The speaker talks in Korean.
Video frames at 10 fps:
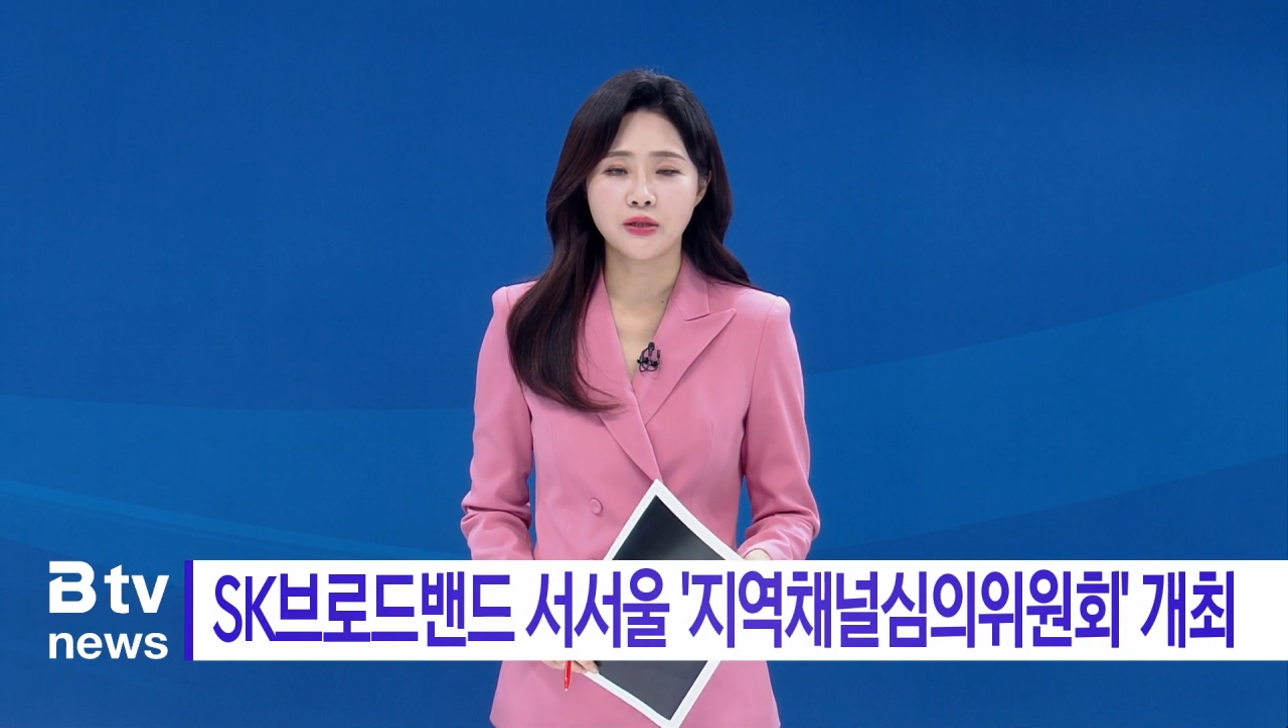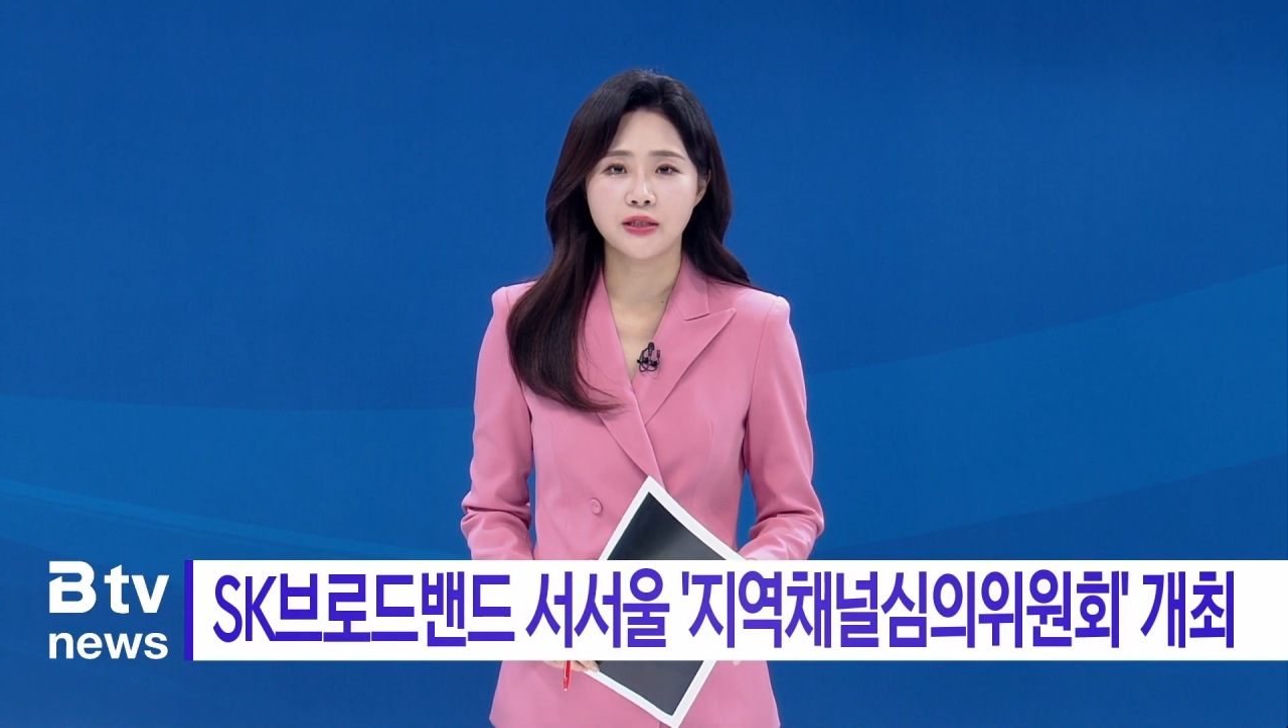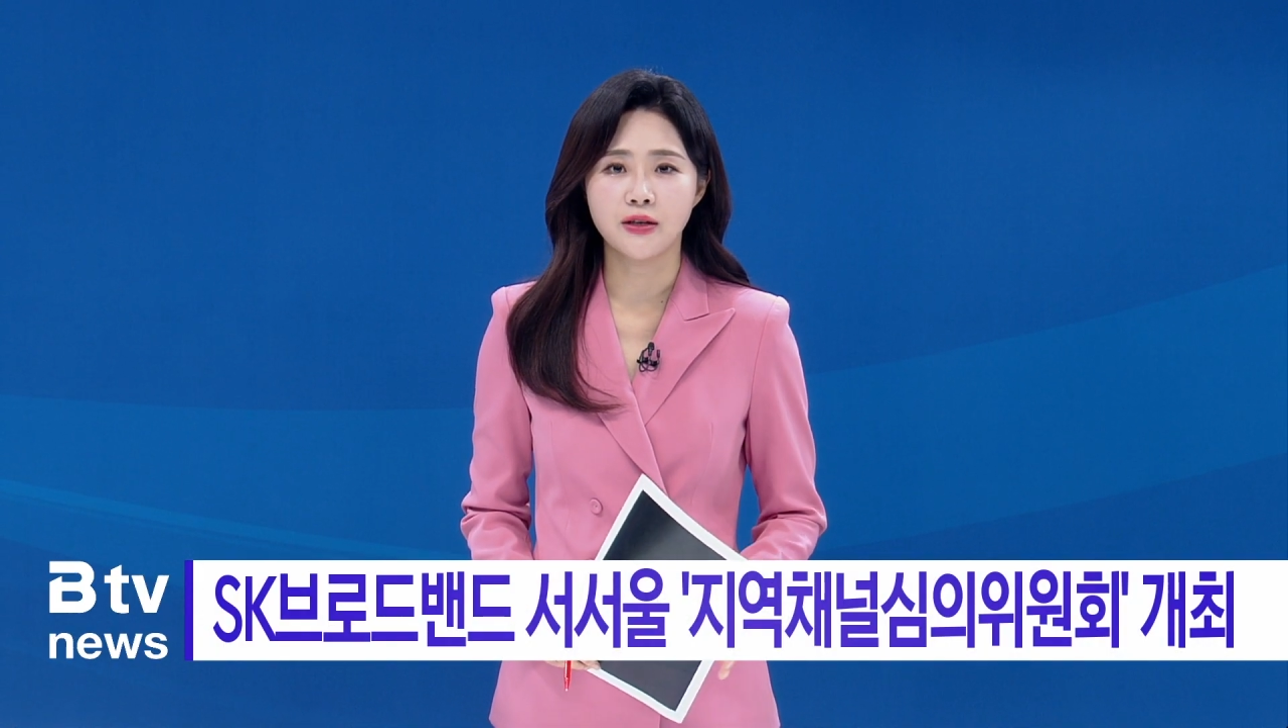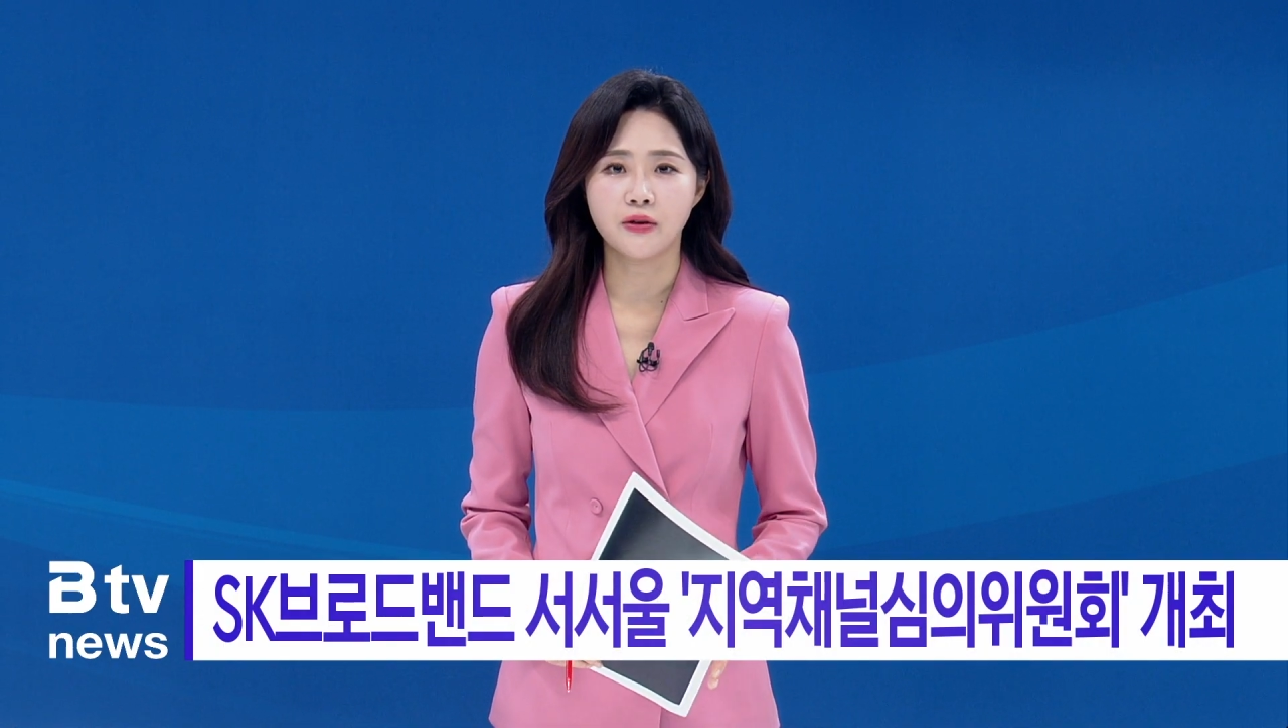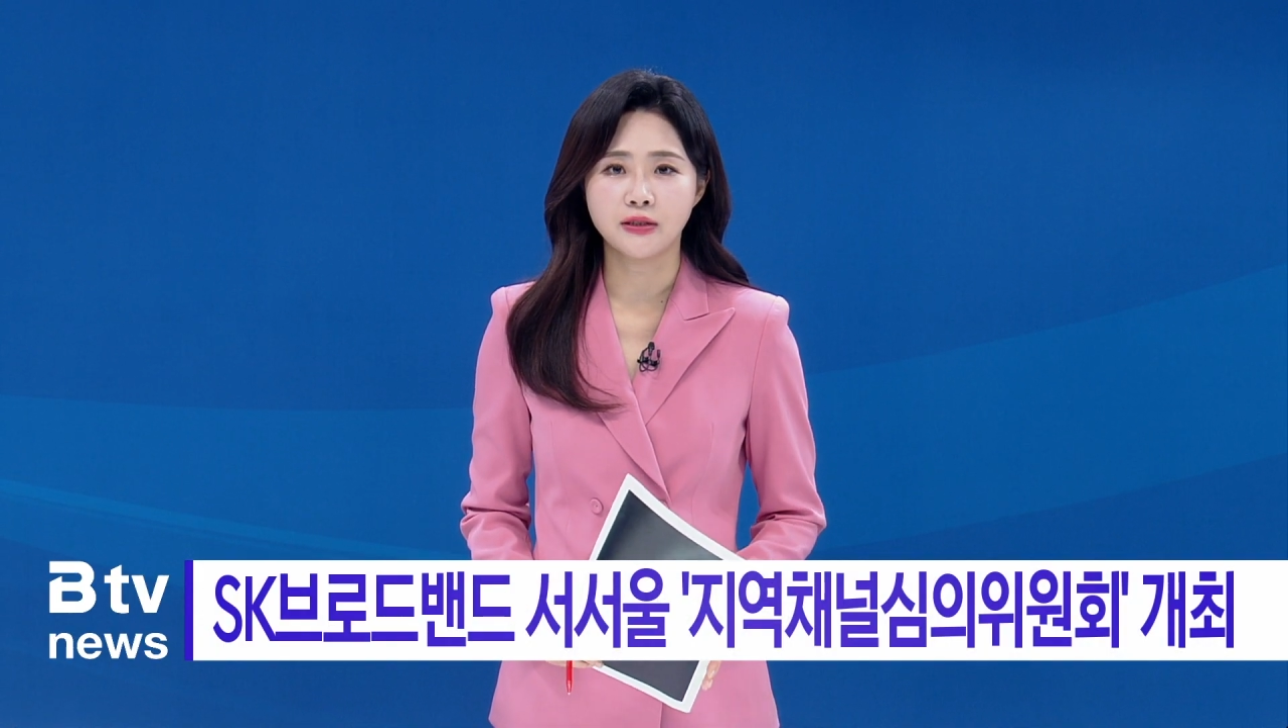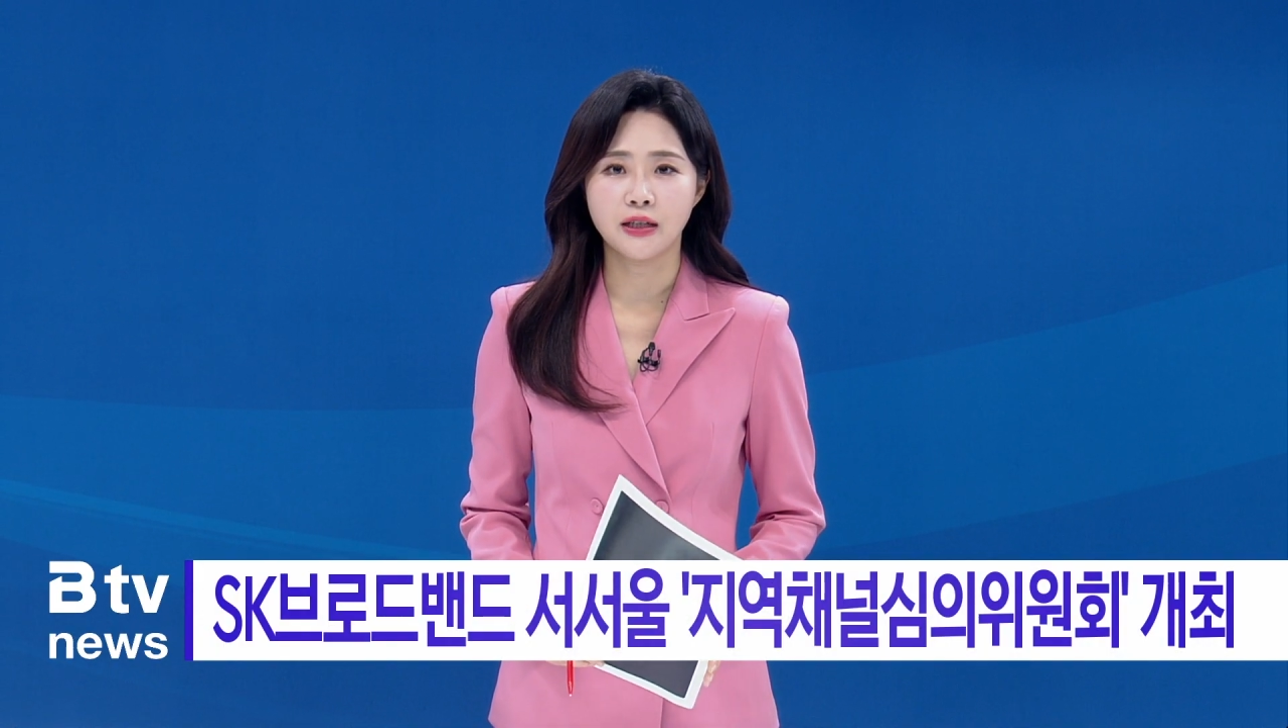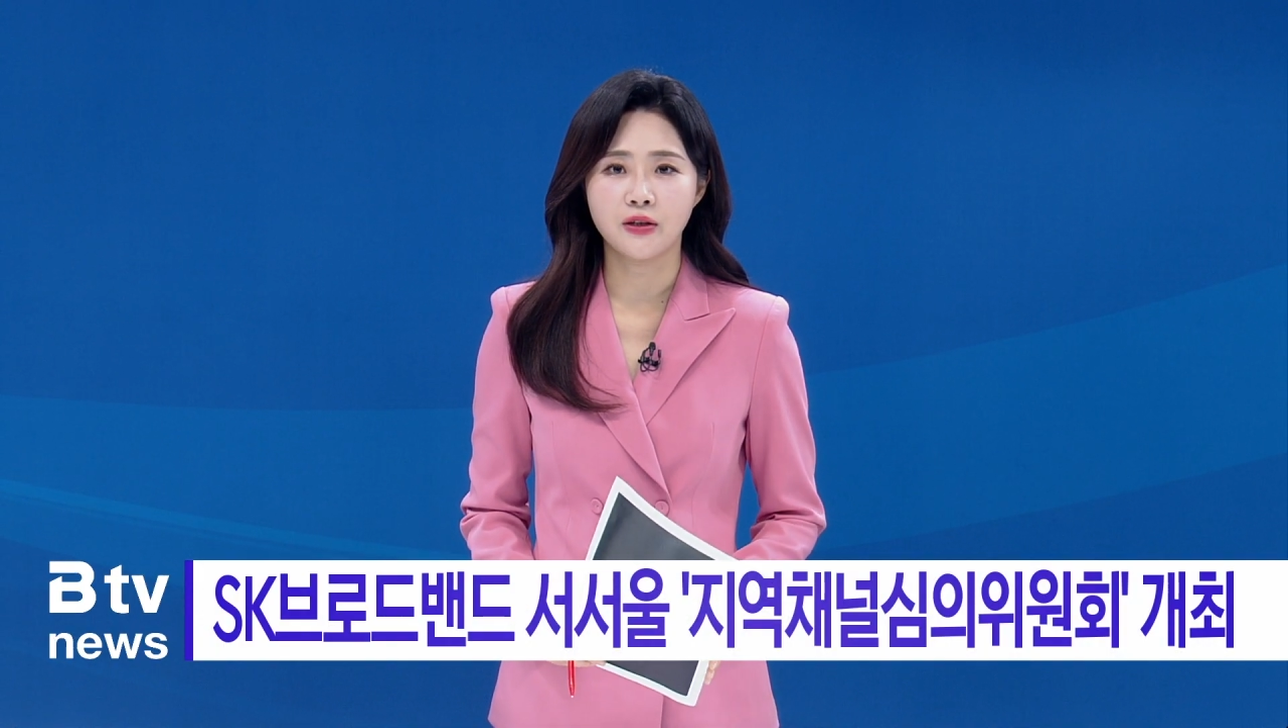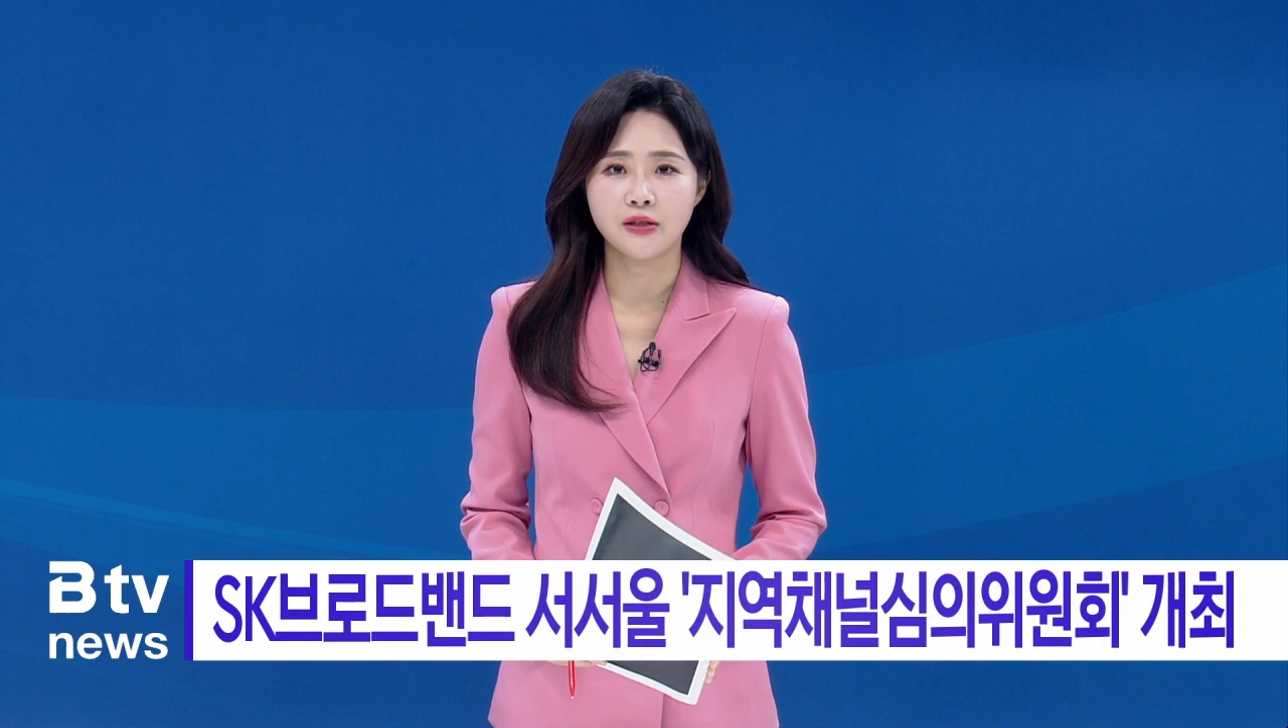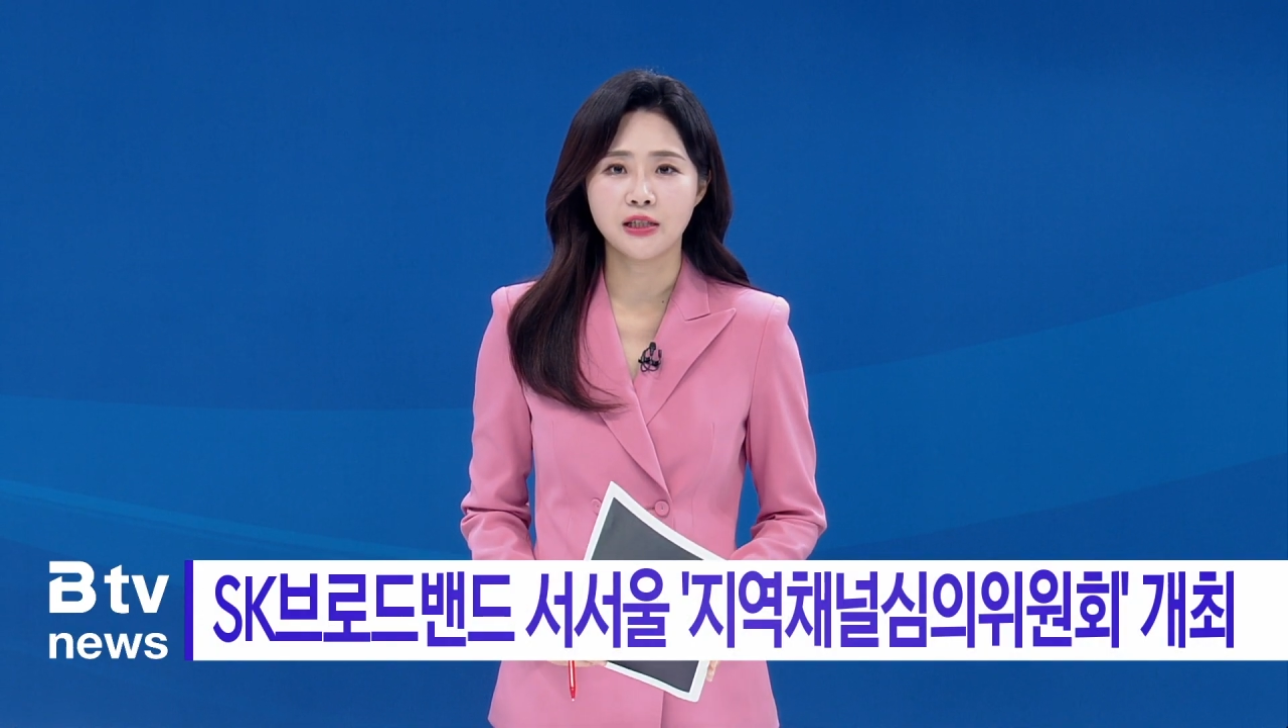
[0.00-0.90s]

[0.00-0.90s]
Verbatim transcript: 지역채널